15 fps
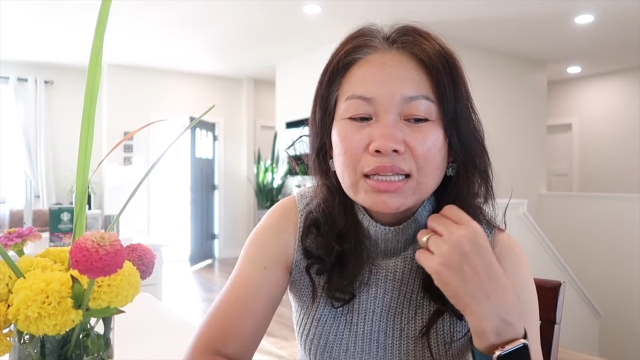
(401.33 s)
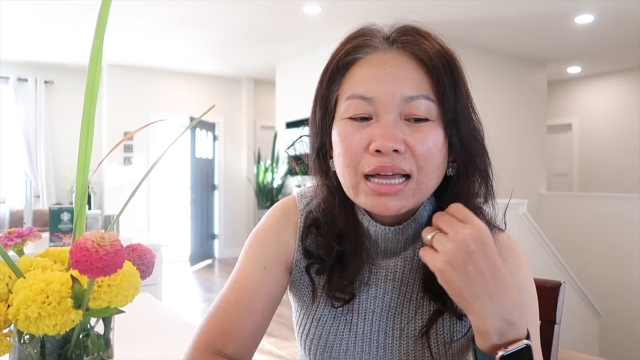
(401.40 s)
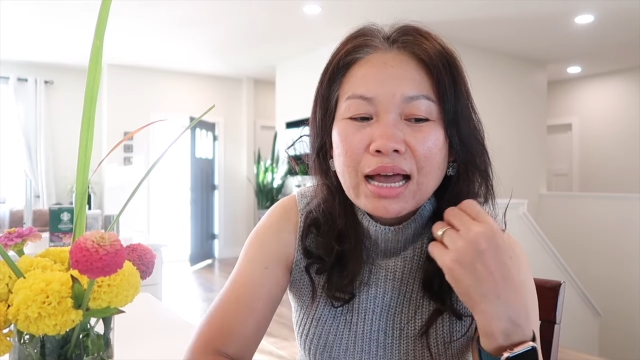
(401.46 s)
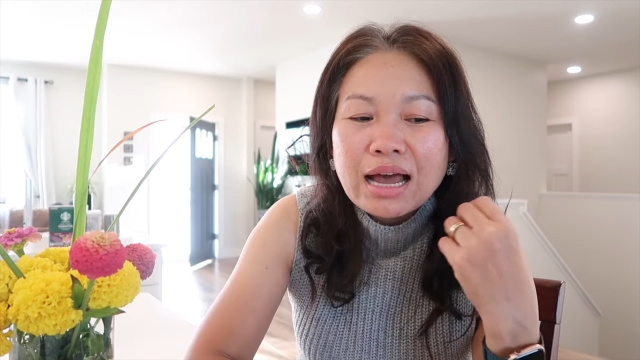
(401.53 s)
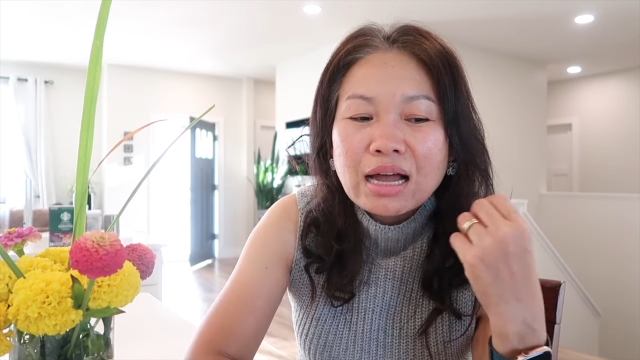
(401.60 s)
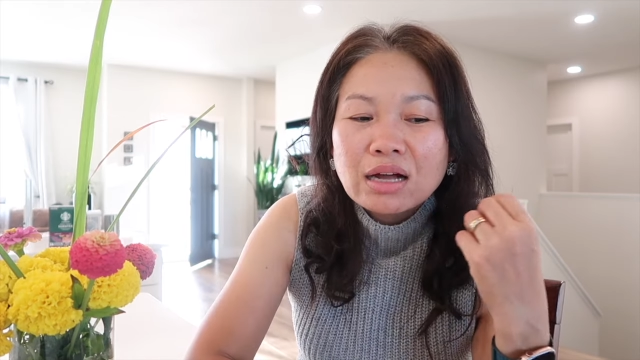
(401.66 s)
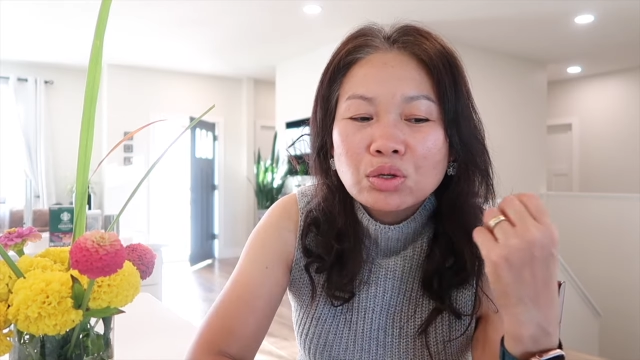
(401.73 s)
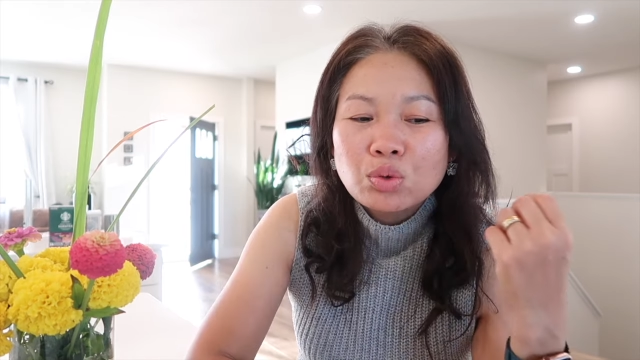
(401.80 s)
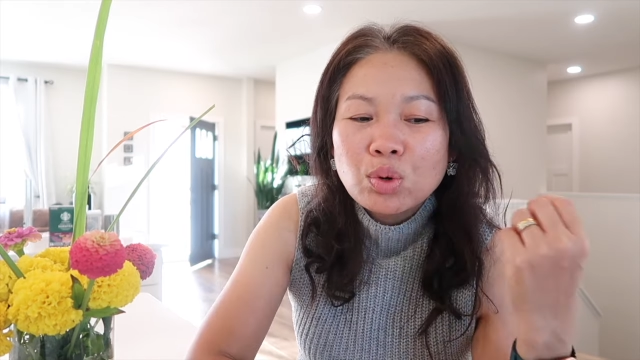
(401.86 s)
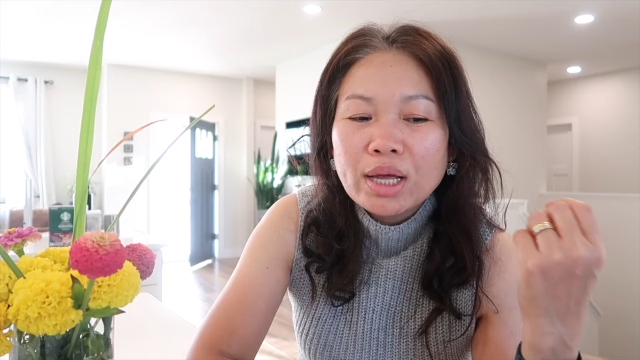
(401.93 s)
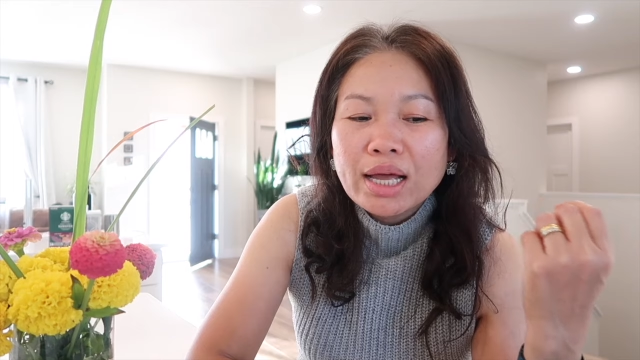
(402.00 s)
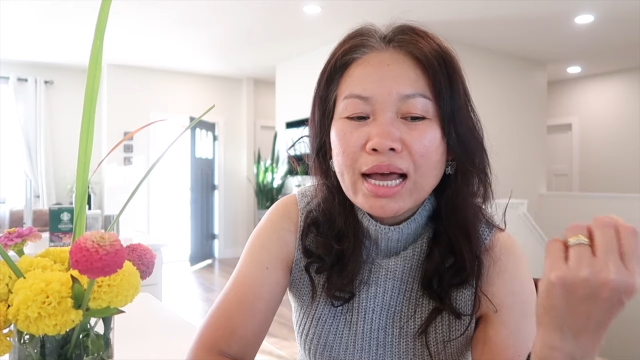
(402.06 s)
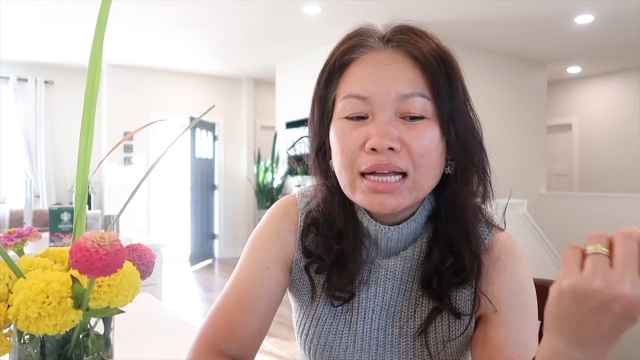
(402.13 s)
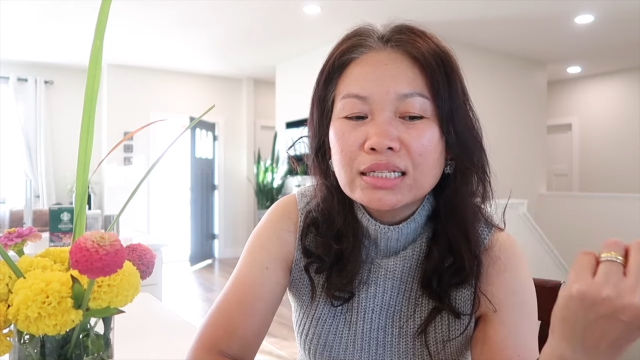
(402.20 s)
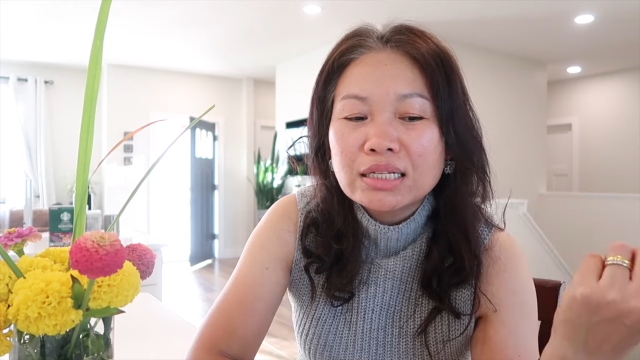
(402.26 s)
ต่างด้วย
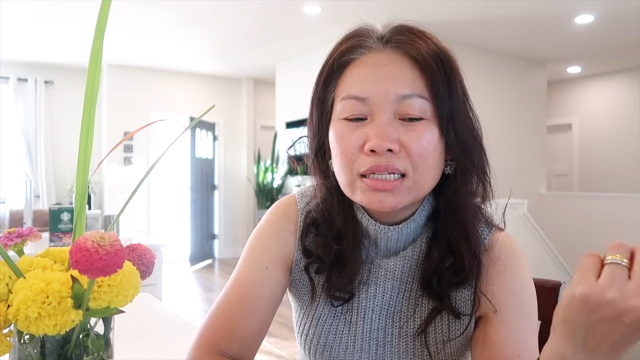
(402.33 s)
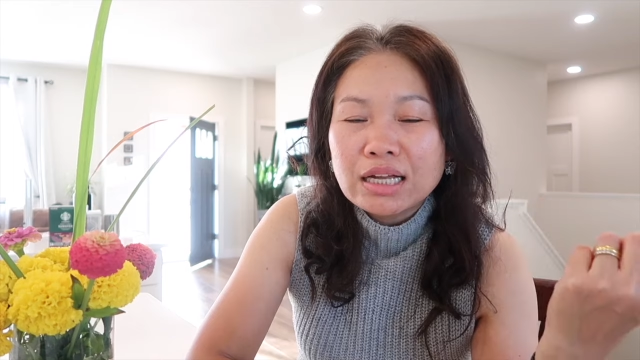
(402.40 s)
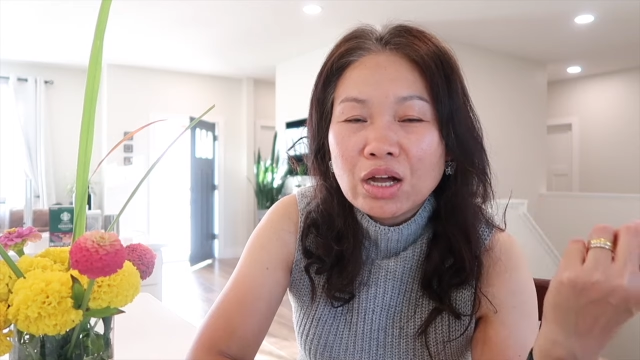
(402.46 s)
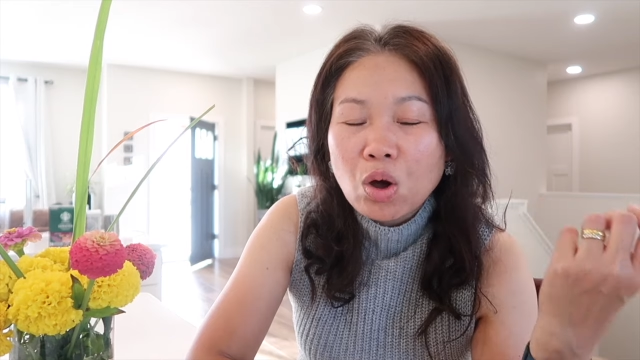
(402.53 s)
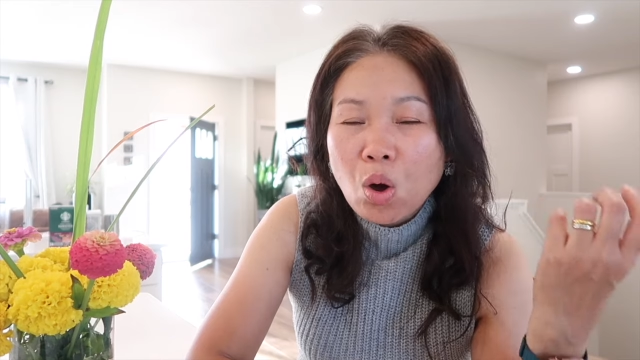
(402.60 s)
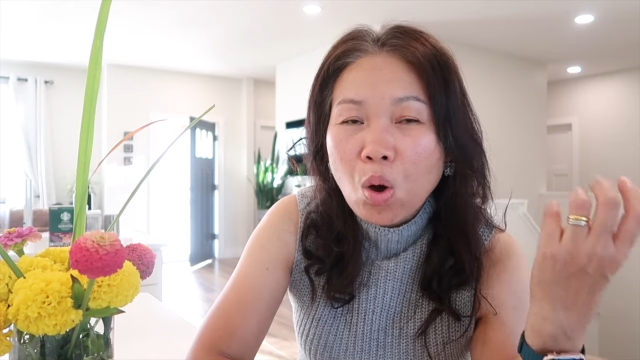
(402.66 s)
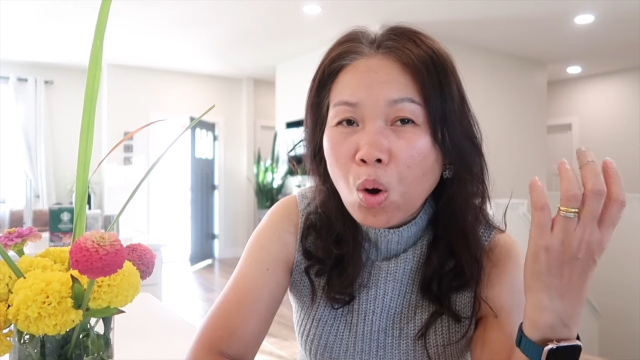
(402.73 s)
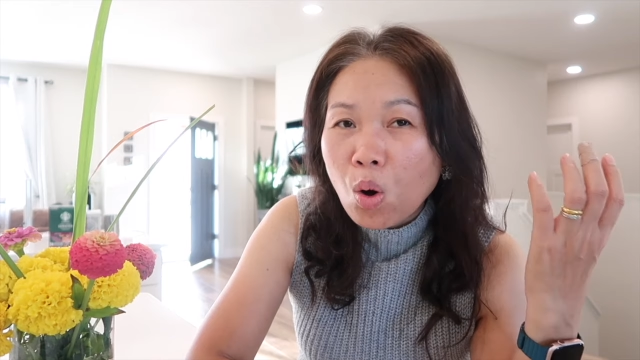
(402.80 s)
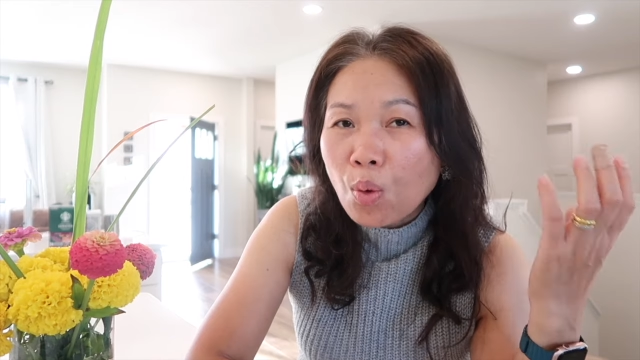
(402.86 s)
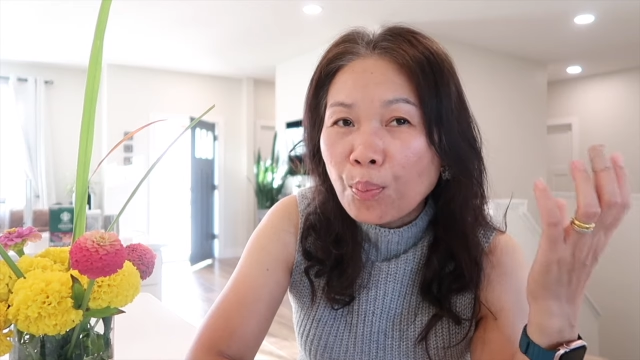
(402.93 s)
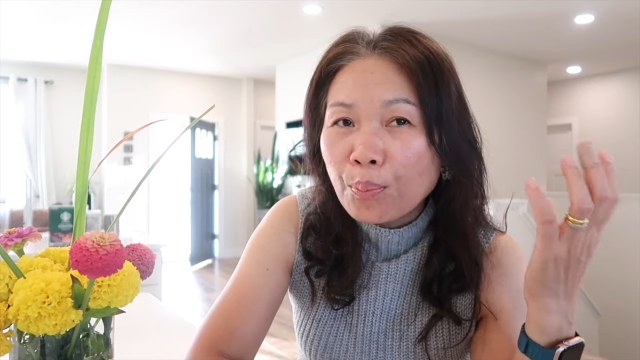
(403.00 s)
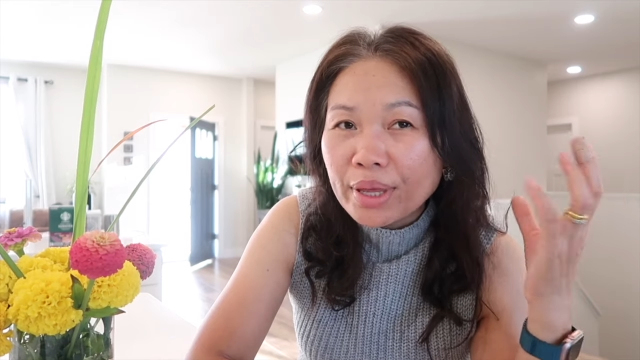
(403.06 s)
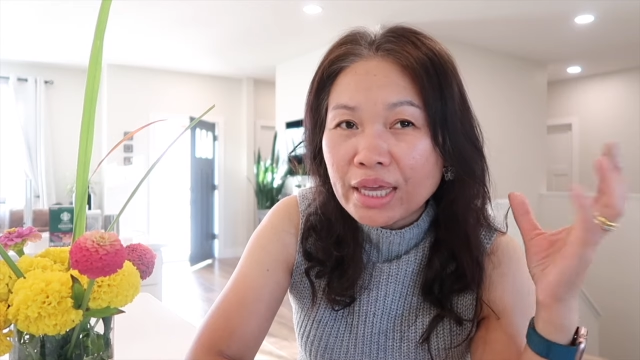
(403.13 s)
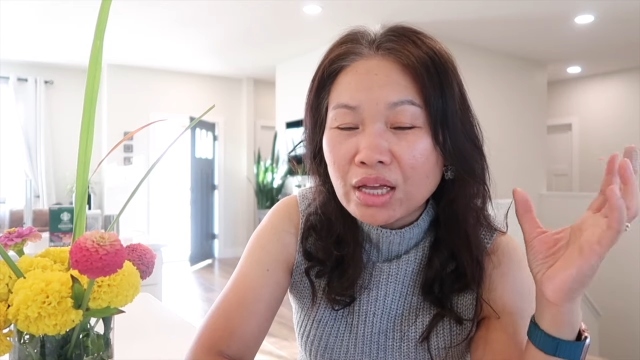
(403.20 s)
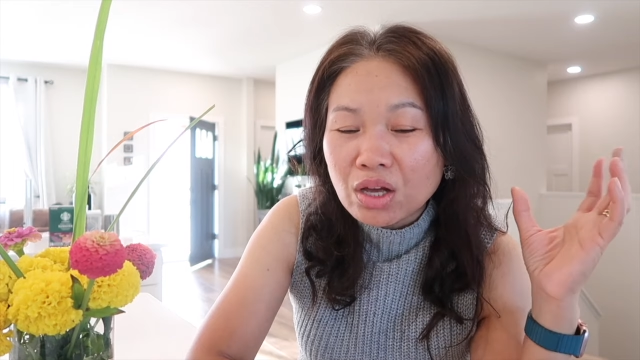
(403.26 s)
ค่าเฉลี่ยของ
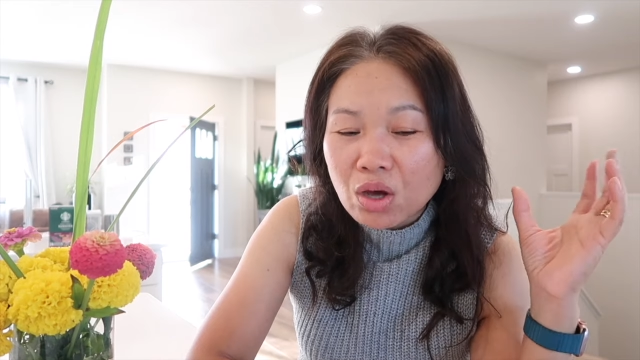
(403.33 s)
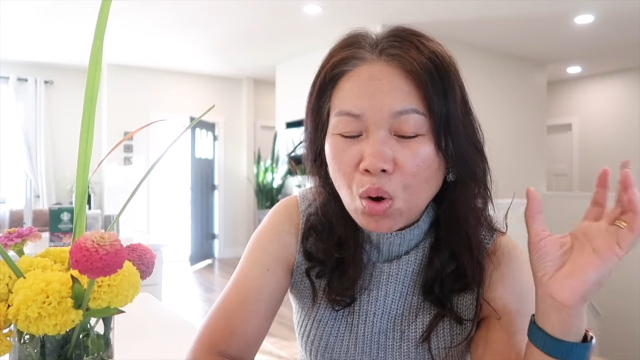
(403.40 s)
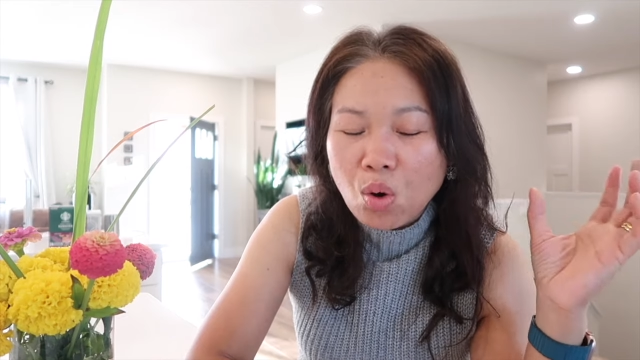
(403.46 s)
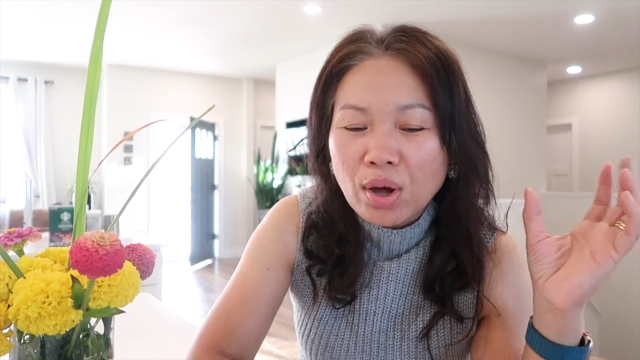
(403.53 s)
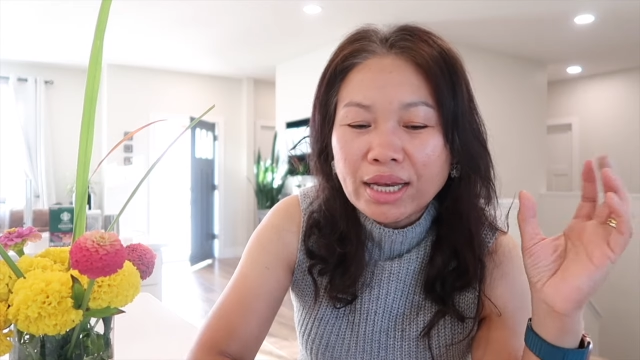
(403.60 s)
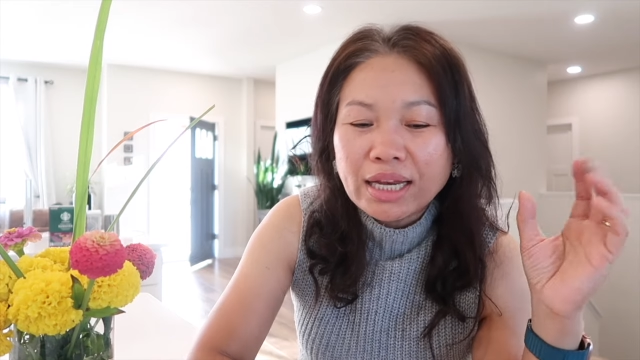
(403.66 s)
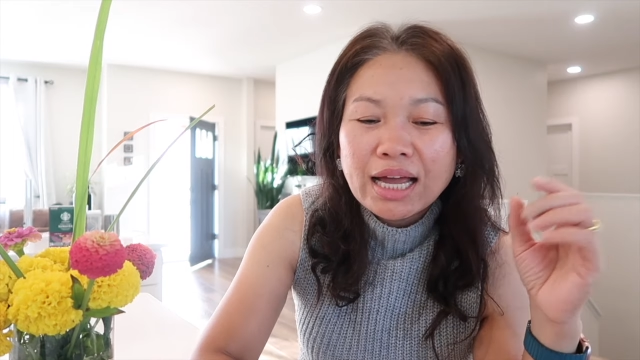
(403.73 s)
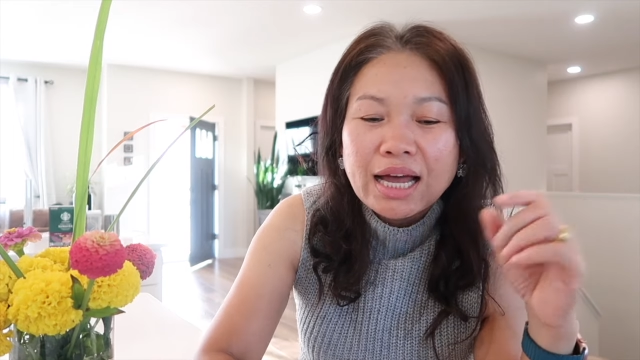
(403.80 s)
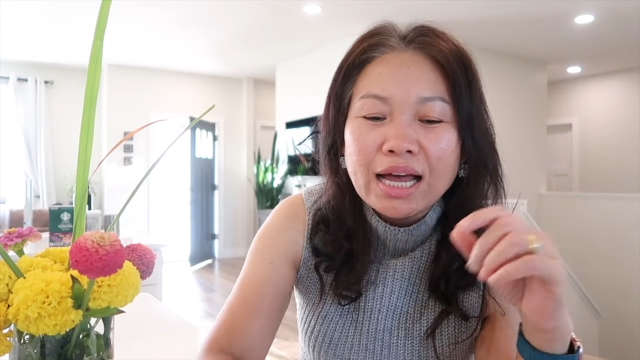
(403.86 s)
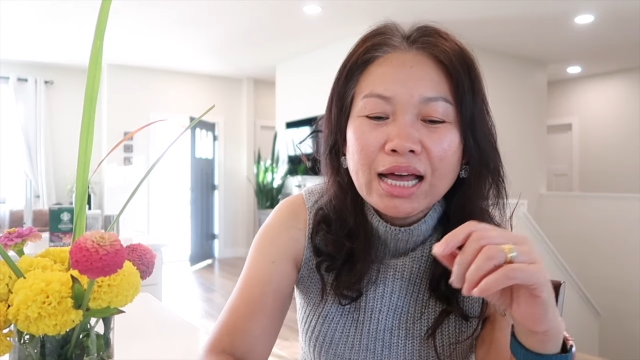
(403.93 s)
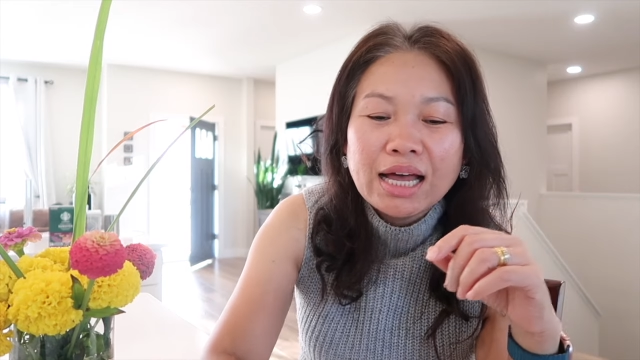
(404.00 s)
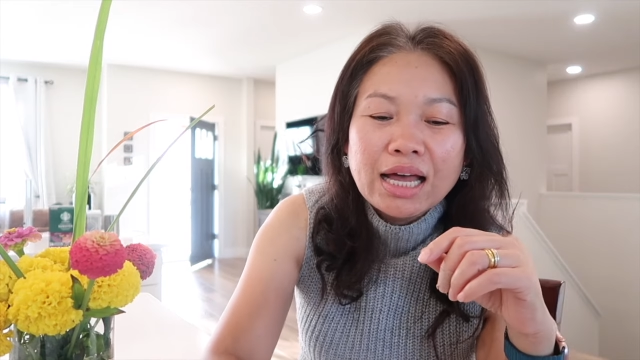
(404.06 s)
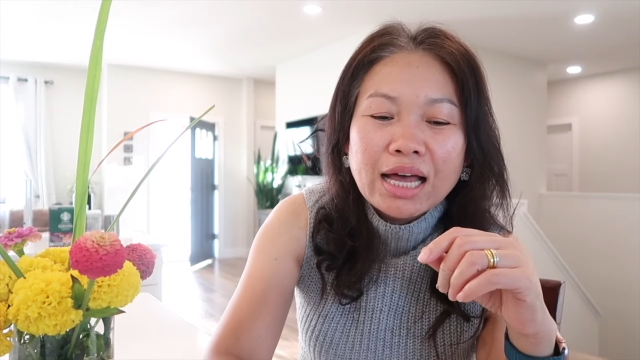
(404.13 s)
ปีก่อนนะคะ